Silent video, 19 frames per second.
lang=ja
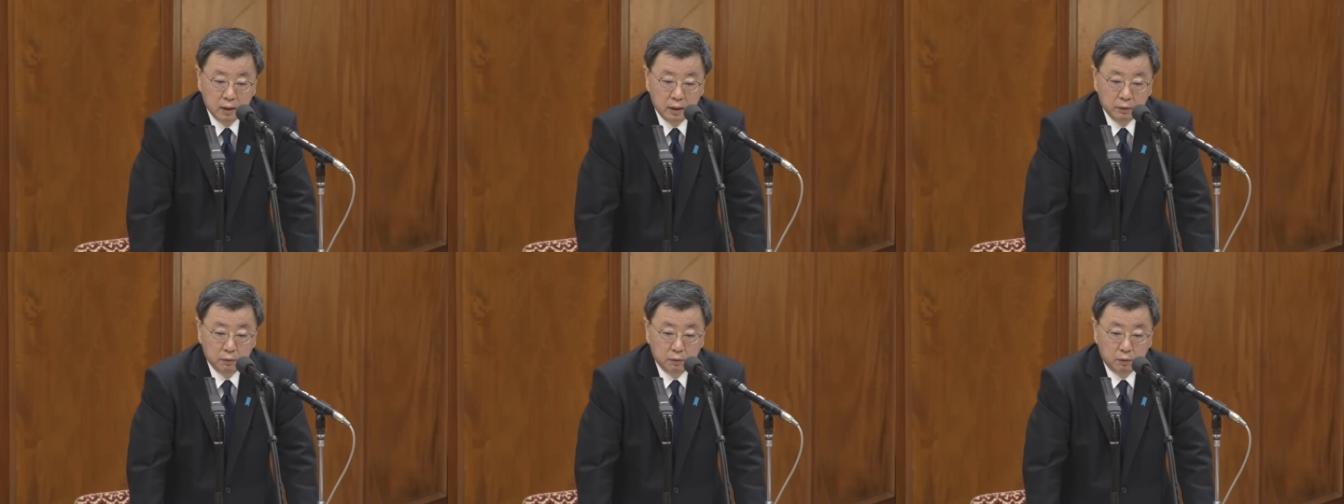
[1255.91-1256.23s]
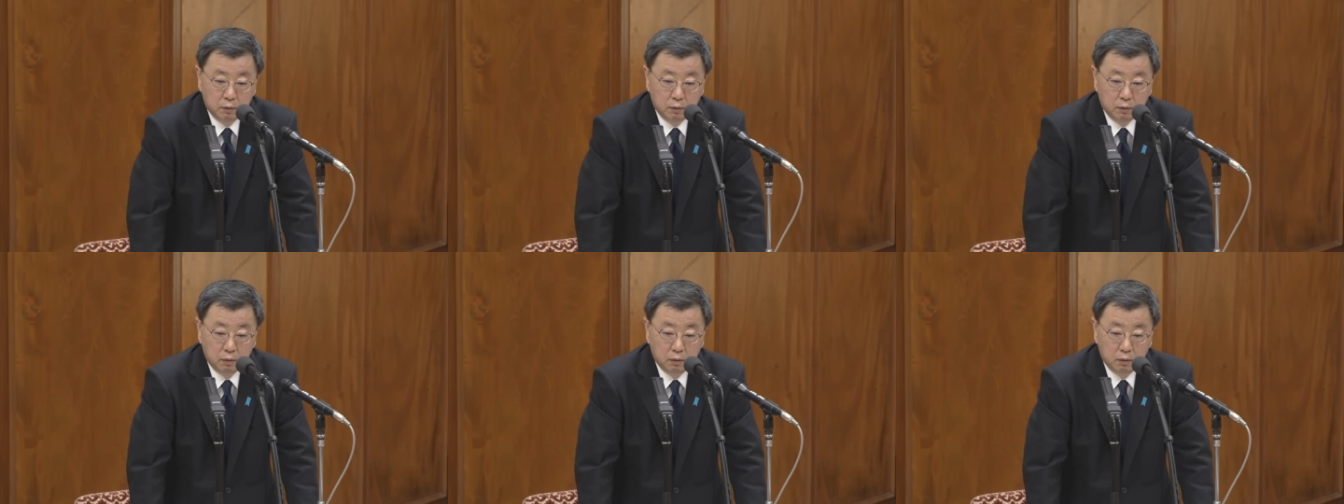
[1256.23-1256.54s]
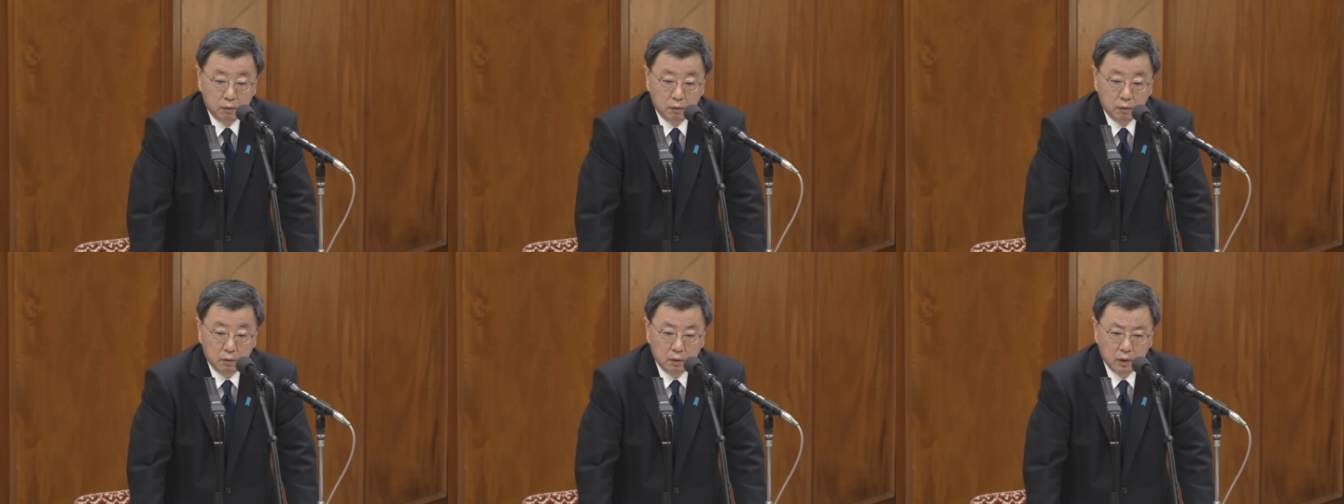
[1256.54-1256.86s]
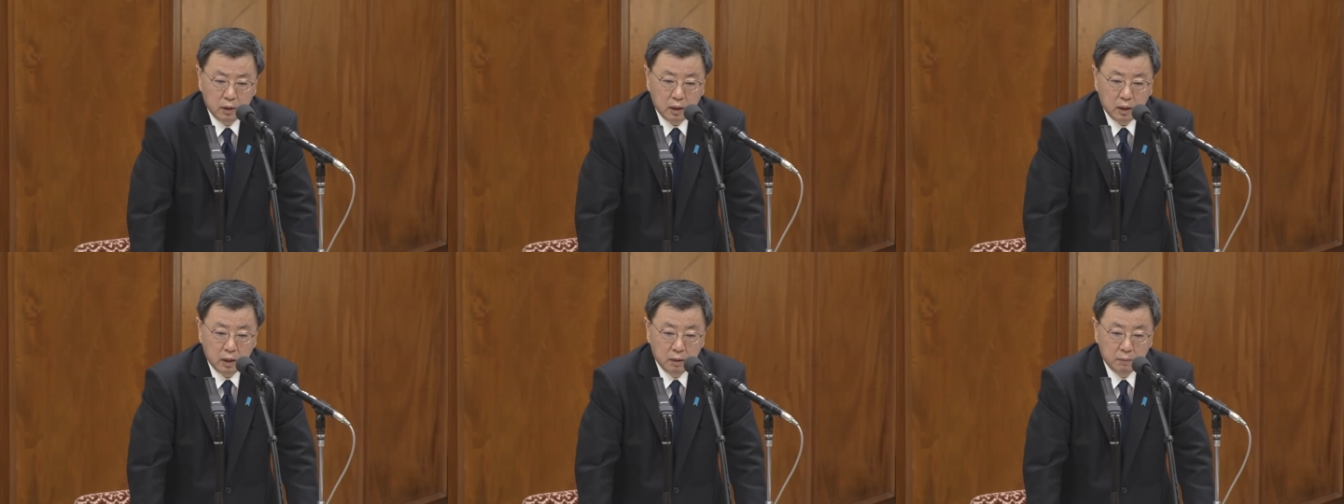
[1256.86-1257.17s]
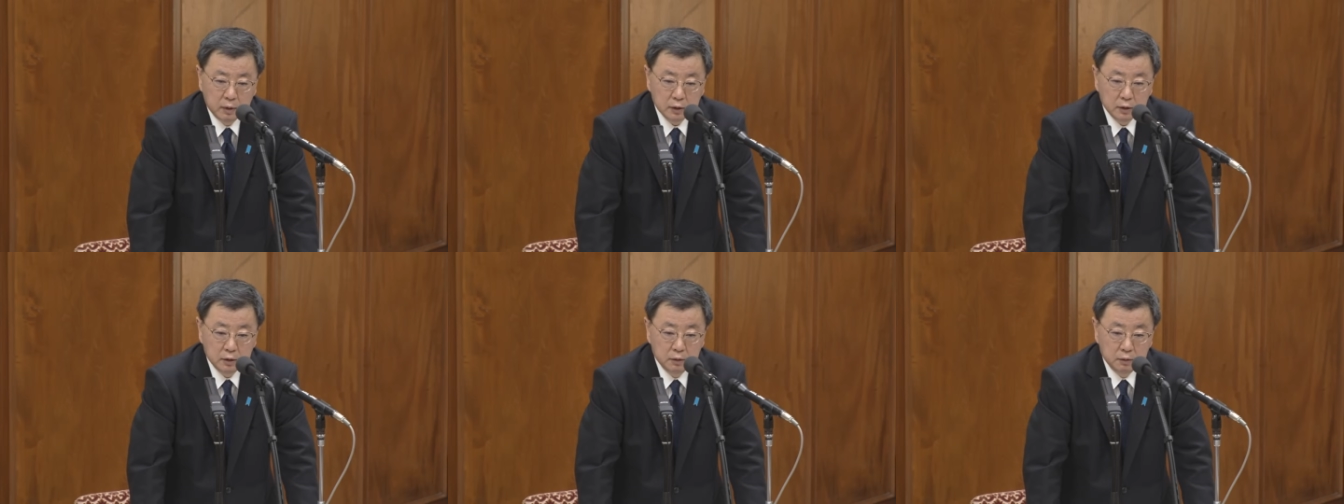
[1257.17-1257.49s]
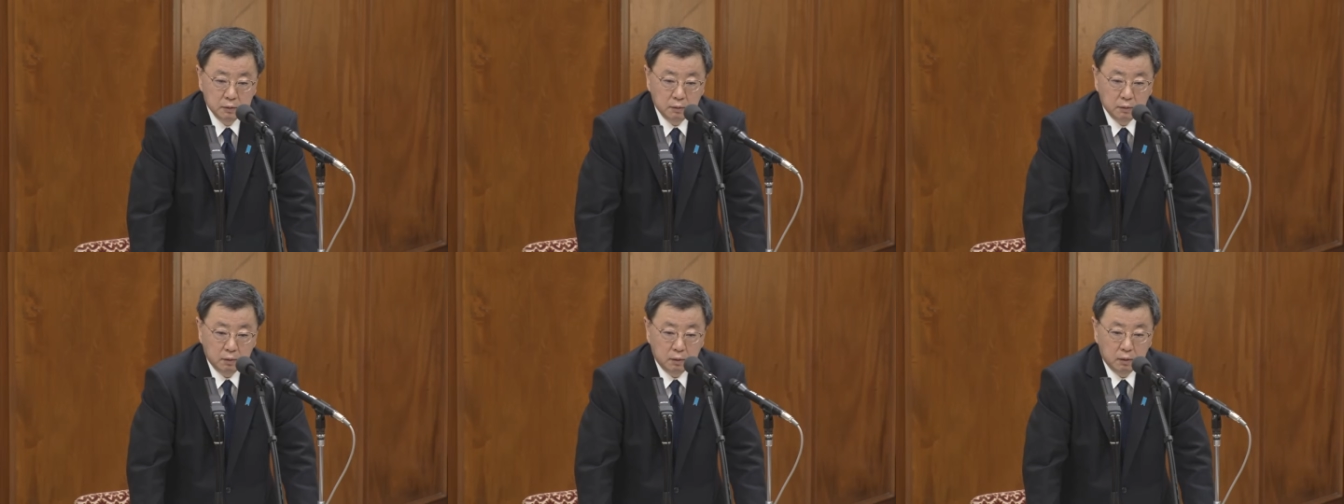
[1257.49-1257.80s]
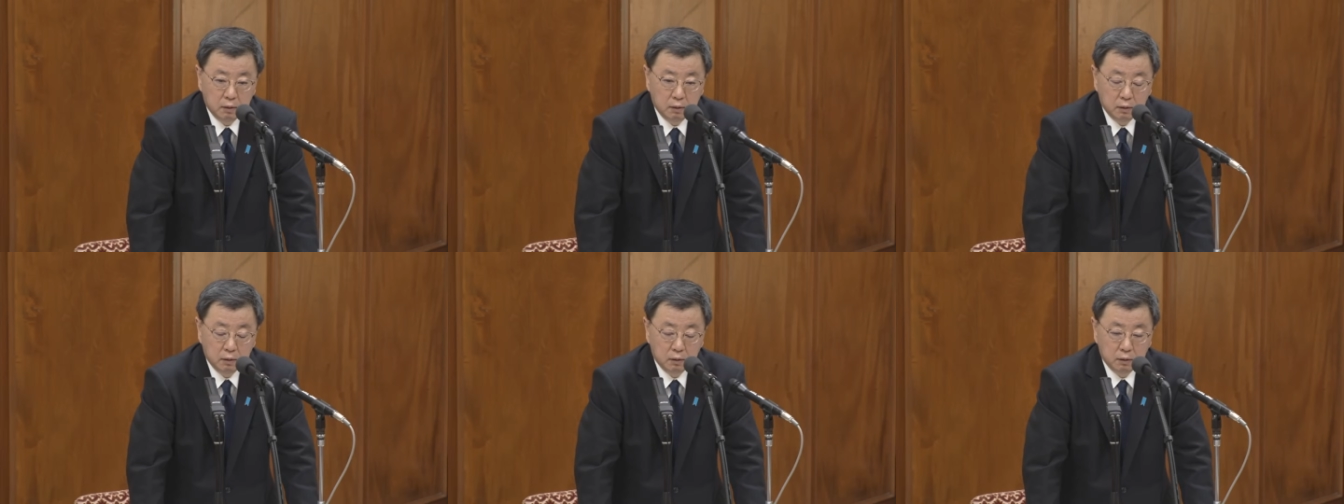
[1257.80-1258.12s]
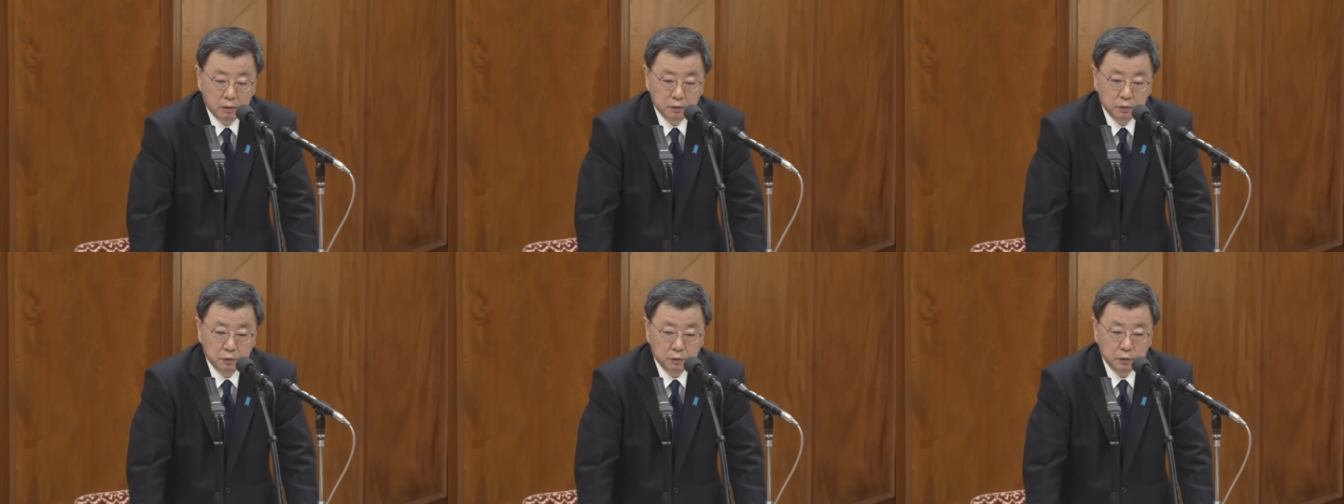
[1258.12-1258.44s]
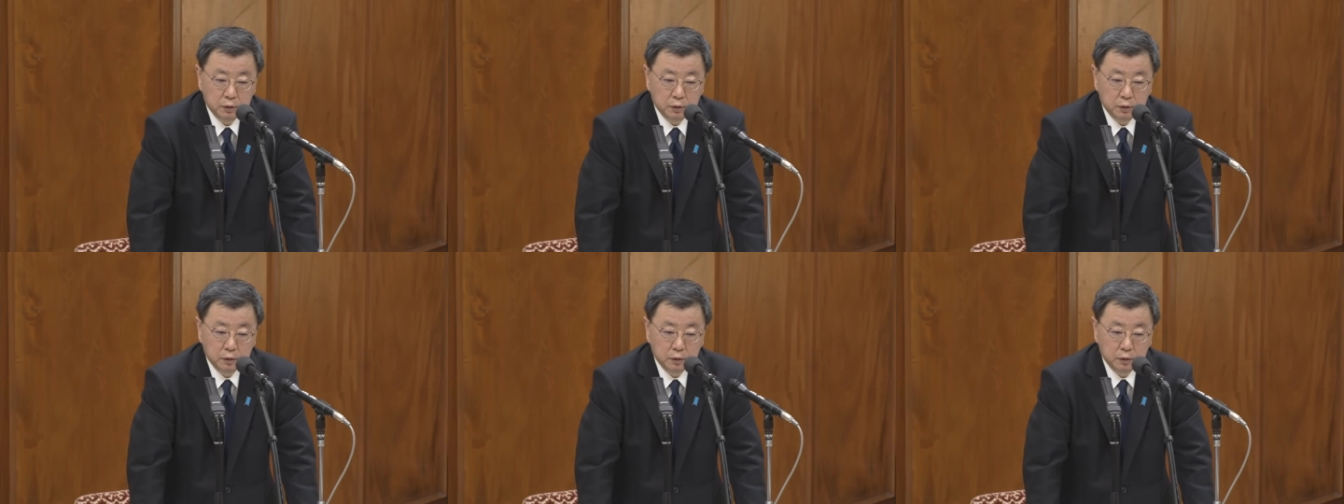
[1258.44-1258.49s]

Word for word: 頃の時期であったかと思いますが、